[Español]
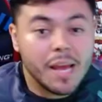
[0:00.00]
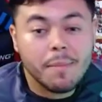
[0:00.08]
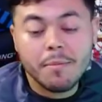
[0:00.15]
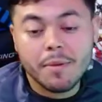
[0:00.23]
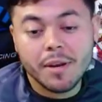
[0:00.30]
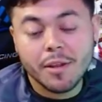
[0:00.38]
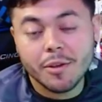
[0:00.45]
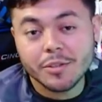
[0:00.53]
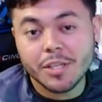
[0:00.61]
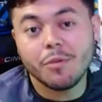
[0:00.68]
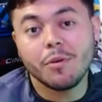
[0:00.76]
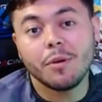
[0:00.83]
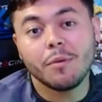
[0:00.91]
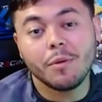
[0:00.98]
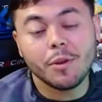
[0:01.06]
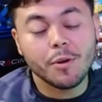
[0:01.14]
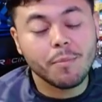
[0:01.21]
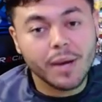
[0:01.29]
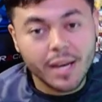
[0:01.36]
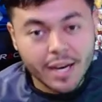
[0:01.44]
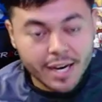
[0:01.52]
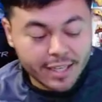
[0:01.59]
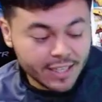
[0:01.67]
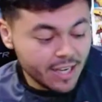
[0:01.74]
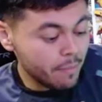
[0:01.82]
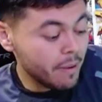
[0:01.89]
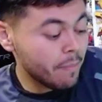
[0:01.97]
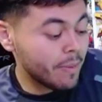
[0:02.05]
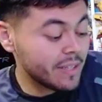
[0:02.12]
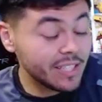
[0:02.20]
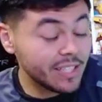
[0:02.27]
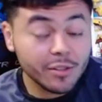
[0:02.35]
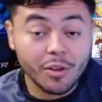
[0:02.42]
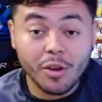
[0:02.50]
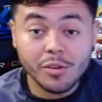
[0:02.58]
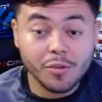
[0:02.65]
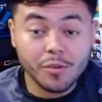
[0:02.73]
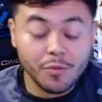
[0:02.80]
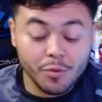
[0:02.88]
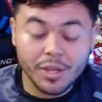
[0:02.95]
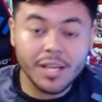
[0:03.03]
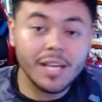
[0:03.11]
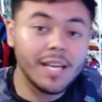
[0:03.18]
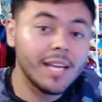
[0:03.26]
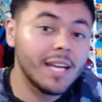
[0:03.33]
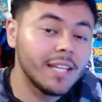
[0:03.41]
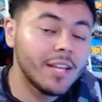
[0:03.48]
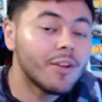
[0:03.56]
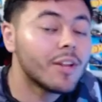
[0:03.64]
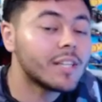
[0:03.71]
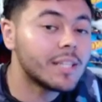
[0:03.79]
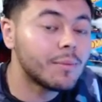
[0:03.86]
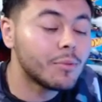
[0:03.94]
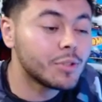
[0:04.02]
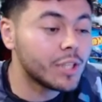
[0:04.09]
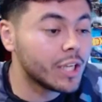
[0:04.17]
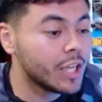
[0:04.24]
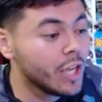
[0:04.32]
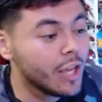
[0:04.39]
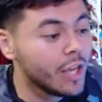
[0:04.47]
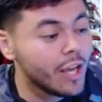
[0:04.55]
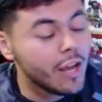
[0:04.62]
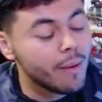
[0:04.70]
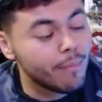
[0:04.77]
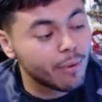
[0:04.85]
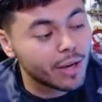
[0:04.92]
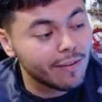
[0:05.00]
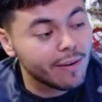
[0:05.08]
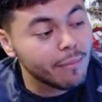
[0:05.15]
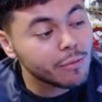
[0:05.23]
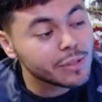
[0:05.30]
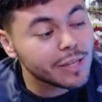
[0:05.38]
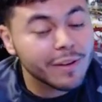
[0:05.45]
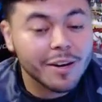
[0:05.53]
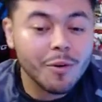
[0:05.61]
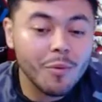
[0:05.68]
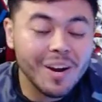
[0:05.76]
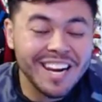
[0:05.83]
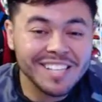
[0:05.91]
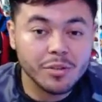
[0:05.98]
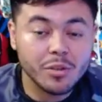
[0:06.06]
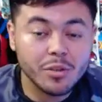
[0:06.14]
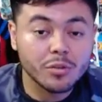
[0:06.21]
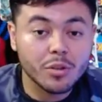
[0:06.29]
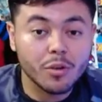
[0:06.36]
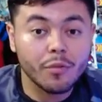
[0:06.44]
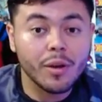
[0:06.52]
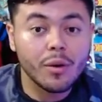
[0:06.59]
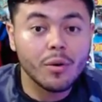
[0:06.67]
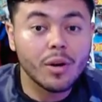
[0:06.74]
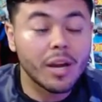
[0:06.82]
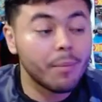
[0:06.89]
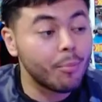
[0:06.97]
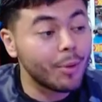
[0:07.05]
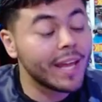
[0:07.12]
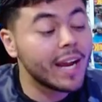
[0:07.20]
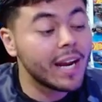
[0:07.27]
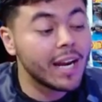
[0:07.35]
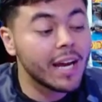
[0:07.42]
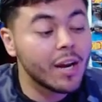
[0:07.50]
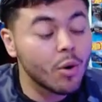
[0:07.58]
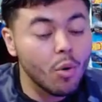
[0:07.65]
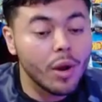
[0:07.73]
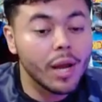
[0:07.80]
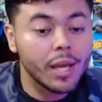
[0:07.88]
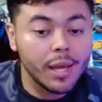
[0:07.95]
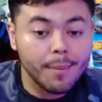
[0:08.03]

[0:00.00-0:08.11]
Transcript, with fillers: sean bienvenidos a un nuevo video para el canal, me presento, yo soy Fluky y el día de hoy estamos aquí porque vamos a ver cuáles son los trofeos que puede ganar un